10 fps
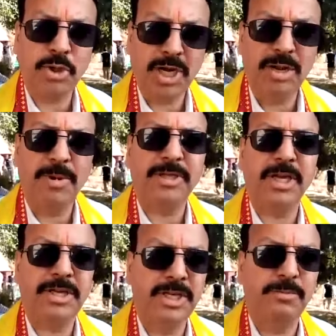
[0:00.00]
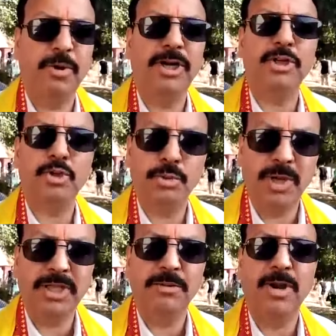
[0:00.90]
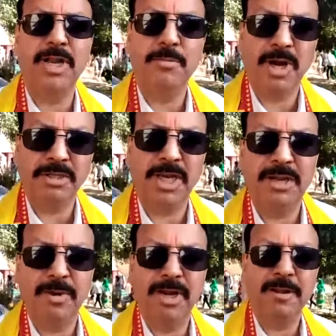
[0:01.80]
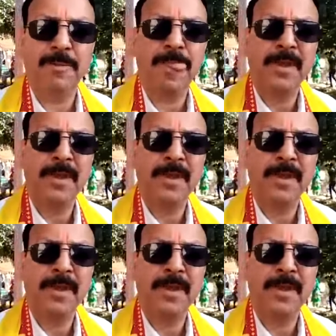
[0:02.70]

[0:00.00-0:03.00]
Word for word: सुकराला माता खीर भवानी सुदमा देव वाले मानतलाई वाले